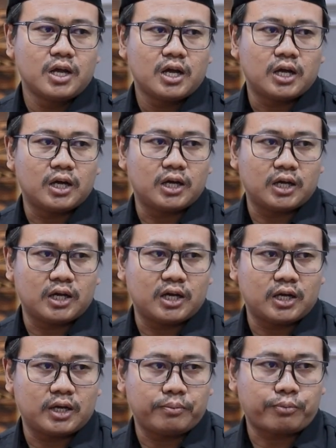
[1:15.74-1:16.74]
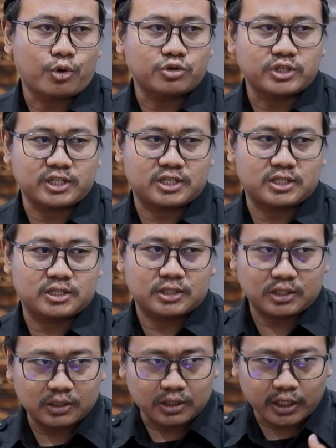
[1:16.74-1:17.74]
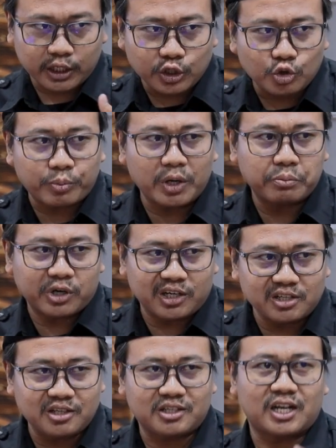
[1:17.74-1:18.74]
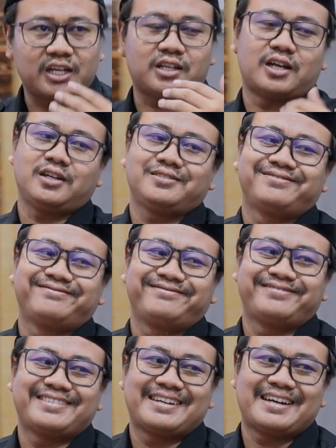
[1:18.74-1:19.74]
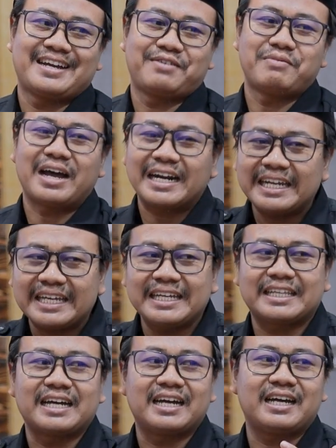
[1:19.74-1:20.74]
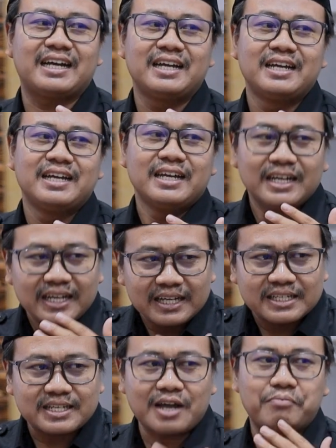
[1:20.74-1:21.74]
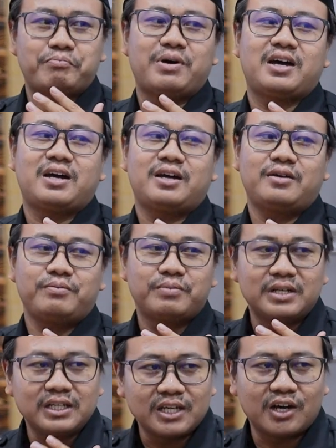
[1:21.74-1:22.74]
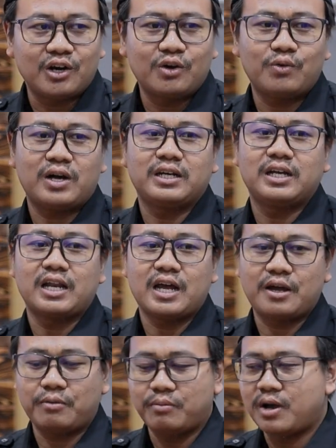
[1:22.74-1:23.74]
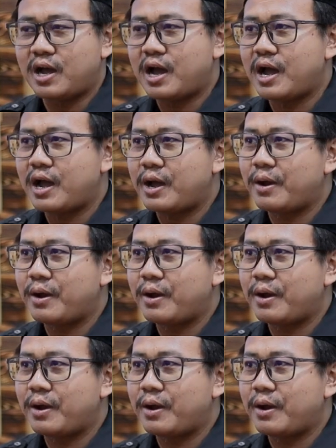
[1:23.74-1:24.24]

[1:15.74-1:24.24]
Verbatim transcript: uh, proses kehidupan berdigital kita. Mari kita sapa beliau adalah Mbak